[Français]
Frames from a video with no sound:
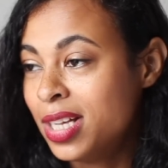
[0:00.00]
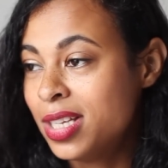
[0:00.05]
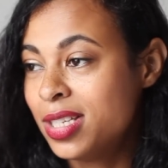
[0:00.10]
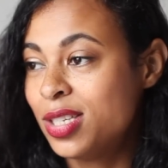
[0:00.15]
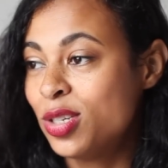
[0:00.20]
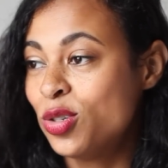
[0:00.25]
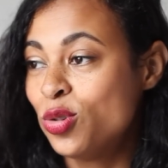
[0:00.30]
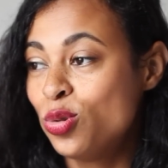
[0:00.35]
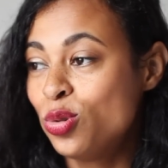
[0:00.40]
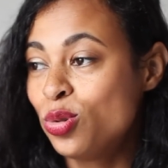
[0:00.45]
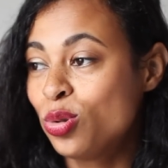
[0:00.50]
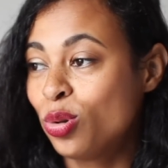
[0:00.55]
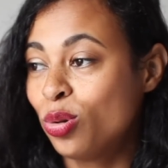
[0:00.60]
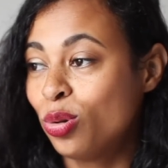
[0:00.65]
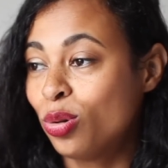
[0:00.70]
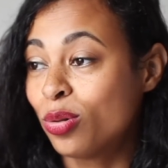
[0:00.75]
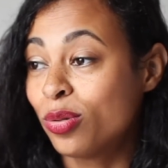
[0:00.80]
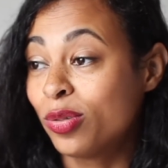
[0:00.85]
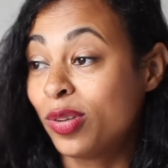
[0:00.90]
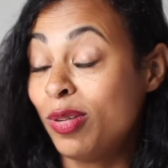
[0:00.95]
C'est juste que
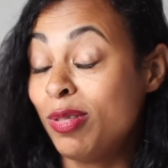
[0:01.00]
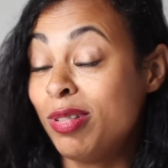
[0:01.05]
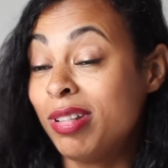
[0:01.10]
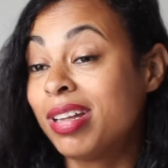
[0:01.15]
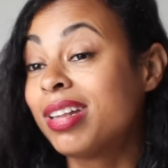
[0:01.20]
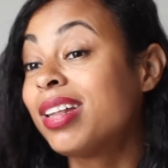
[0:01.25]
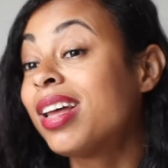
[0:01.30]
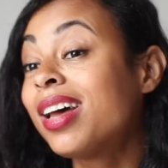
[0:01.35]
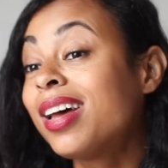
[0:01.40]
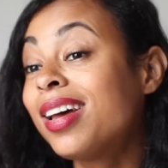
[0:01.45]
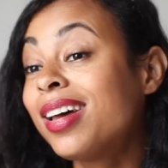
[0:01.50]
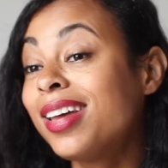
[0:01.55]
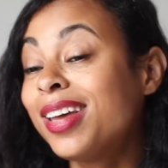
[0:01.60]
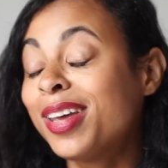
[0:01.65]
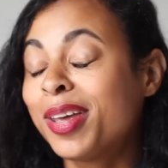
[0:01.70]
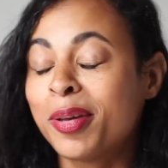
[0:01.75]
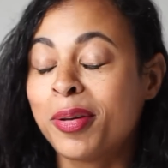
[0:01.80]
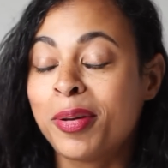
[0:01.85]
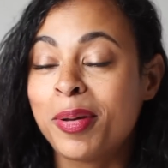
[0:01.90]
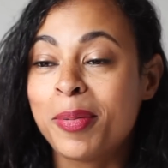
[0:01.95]
quand t'es une nana et
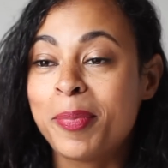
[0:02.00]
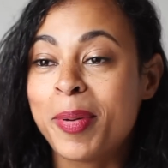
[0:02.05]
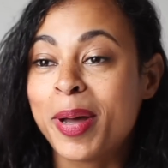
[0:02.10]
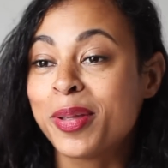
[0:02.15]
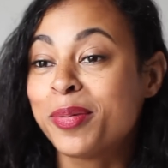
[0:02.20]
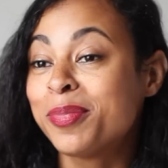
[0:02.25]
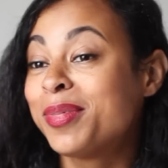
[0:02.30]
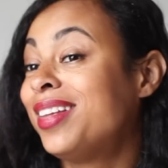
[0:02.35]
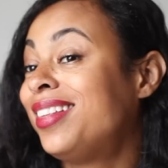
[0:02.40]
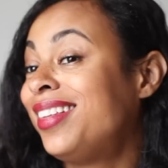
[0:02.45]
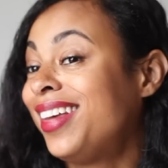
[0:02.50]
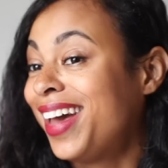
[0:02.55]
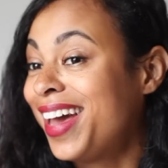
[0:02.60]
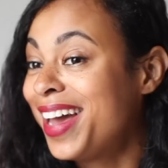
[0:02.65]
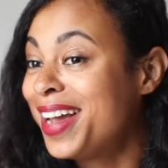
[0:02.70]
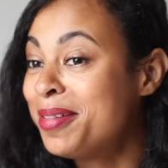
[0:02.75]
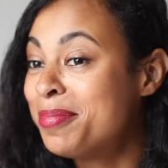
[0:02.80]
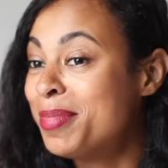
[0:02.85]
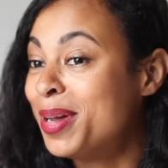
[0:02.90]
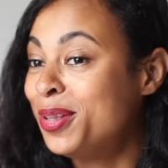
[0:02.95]
que, par exemple, t'as tes
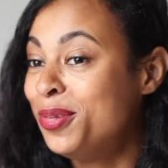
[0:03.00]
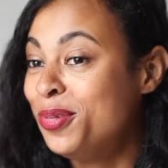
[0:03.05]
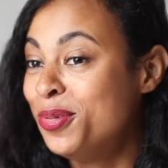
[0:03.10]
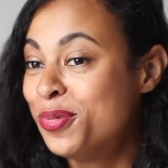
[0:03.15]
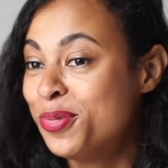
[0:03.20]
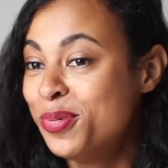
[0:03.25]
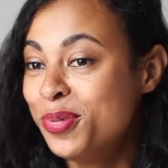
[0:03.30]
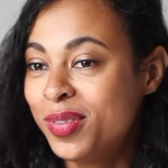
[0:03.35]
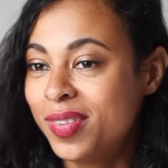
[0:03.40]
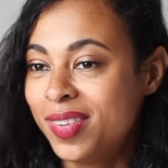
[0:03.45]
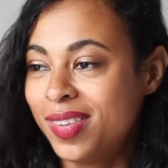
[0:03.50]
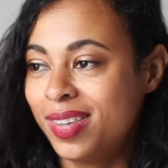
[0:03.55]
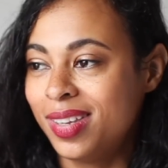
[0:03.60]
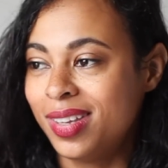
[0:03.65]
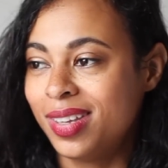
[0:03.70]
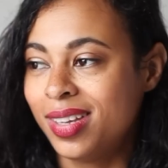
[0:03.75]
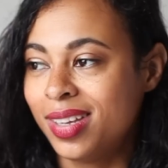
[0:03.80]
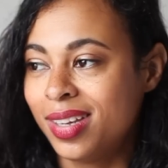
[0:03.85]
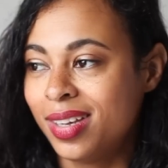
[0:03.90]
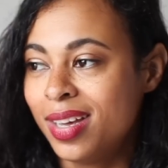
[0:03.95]
règles, bah du coup,
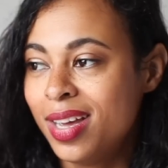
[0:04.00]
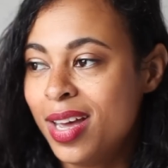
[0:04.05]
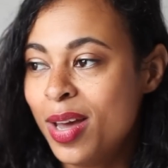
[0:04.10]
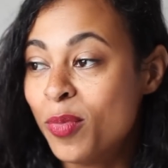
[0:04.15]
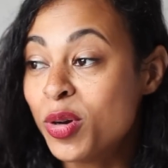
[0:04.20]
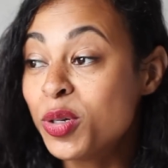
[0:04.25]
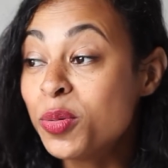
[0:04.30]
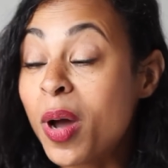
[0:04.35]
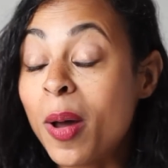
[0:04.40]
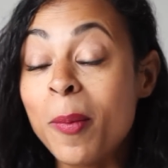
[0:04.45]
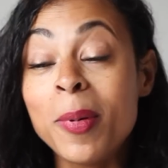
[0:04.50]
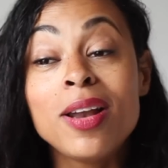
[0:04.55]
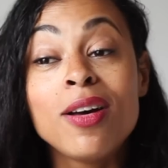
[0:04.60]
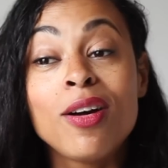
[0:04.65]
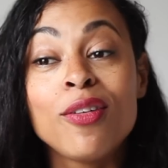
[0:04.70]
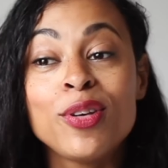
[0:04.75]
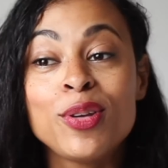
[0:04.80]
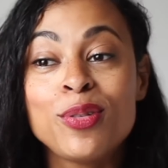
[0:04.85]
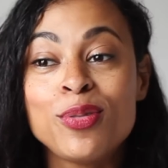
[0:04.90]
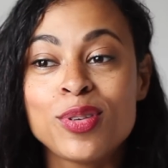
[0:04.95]
t'es... Moi, je me rappelle
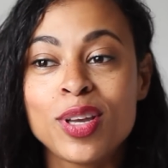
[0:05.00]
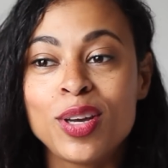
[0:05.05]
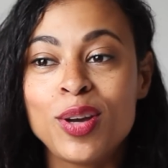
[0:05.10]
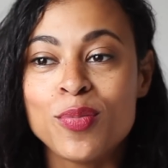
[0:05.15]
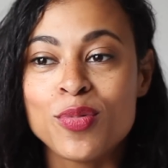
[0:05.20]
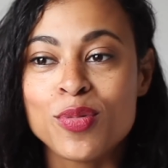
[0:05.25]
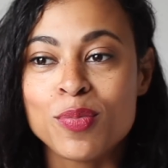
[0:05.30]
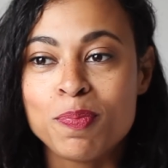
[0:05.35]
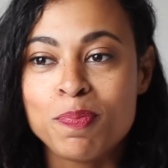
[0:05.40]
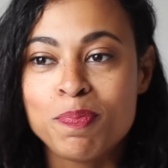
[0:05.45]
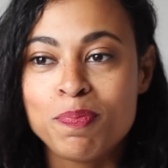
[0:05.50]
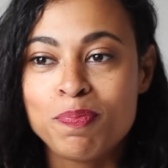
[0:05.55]
avoir vécu ça comme une...